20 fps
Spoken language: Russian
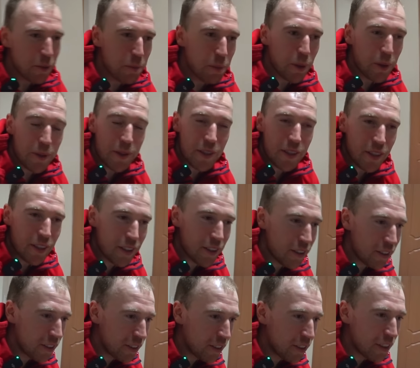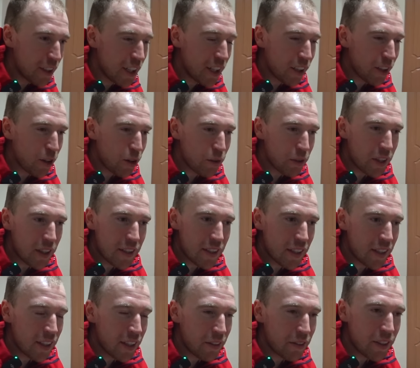просто тренировки изо
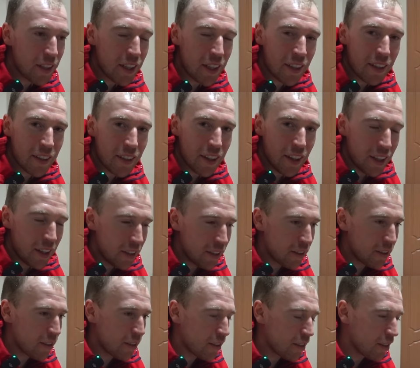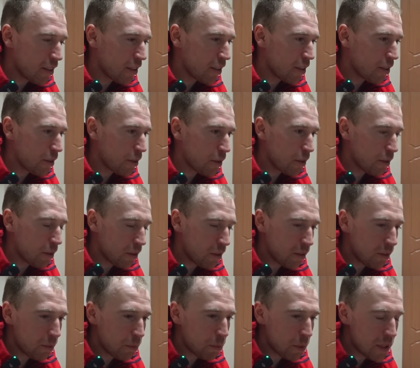дня в день, э,
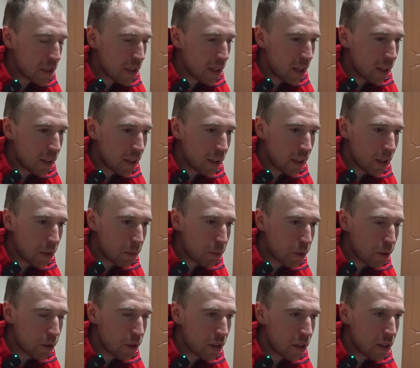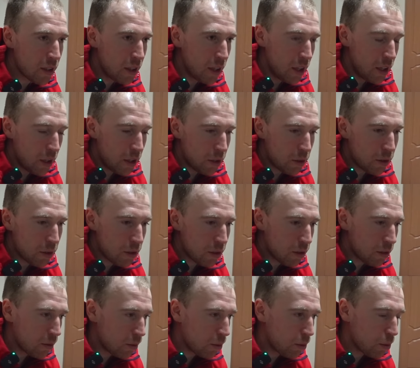постоянная работа, э,
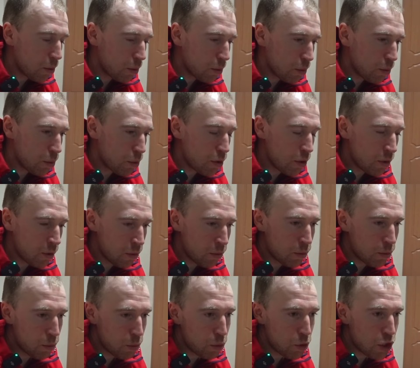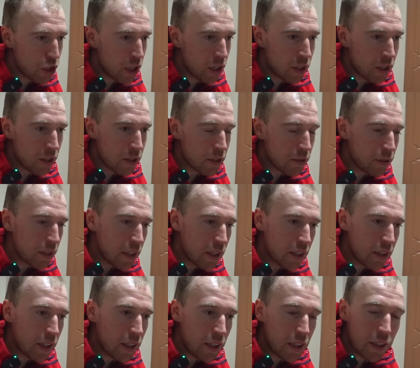у, ну, улучшение своих
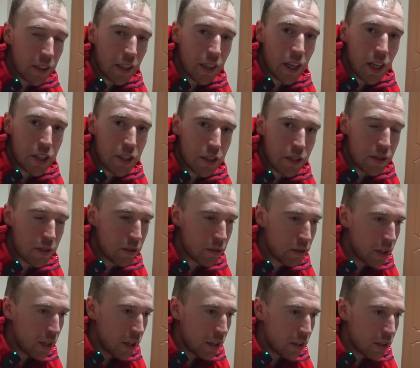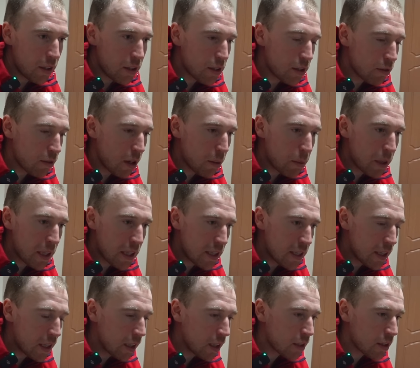каких-то качеств и слабых, и
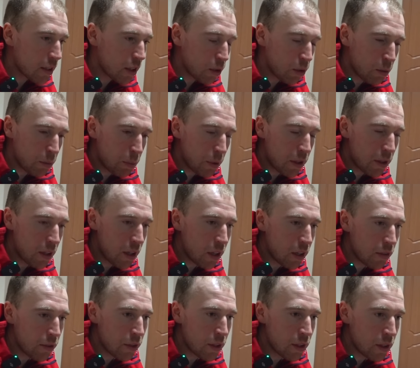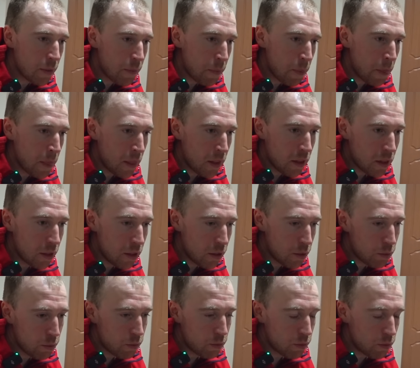сильных сторон подтягивания.
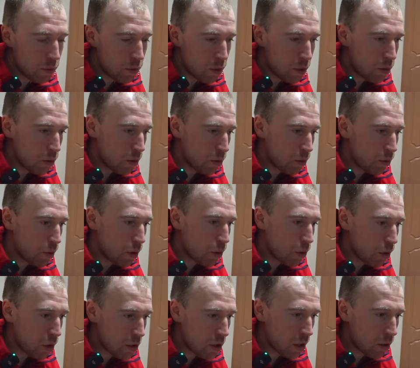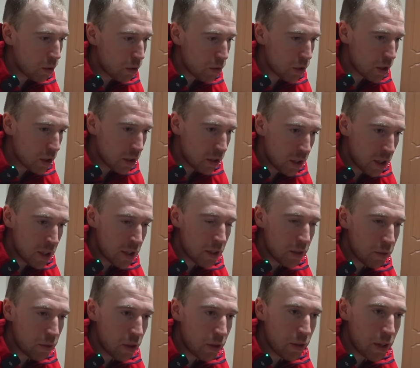И в, в итоге все равно всегда это
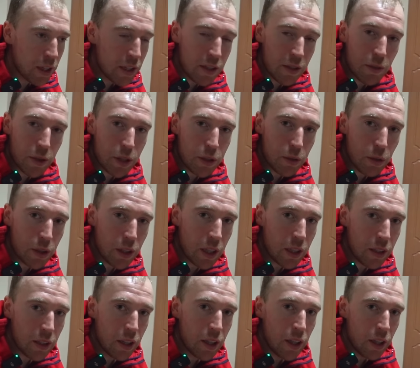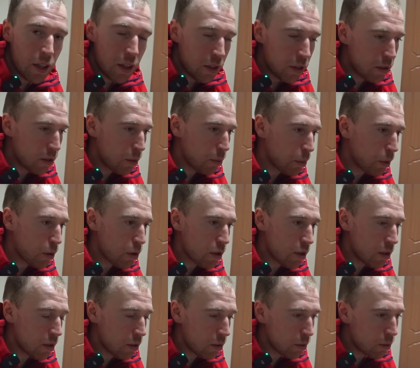выливается в результат. Э,
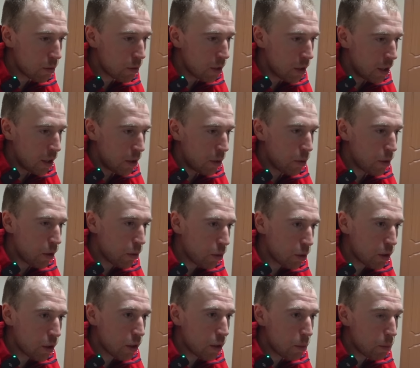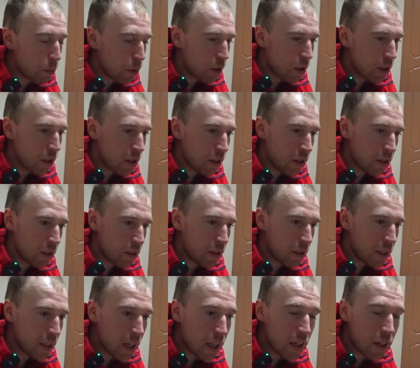просто у кого-то это более
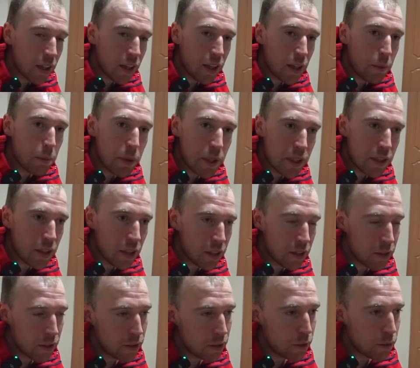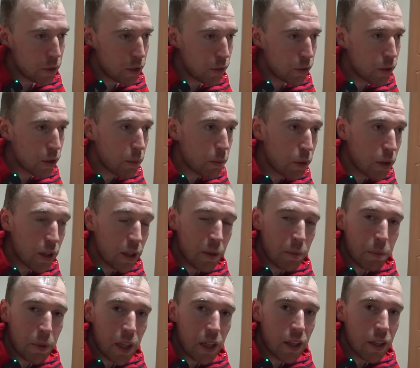ярко и быстро, у кого-то более
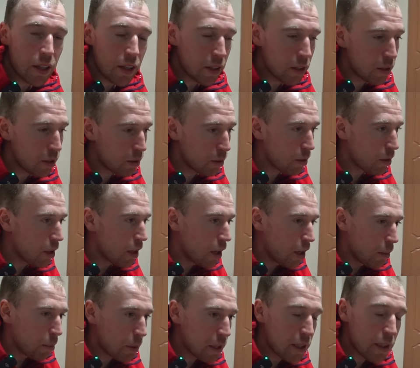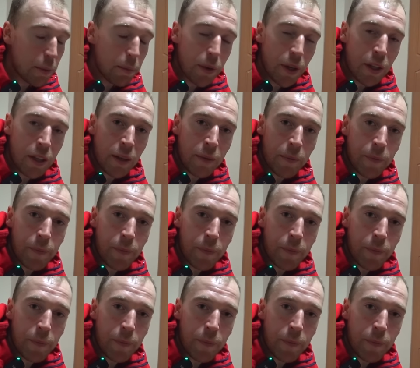медленно и постепенно.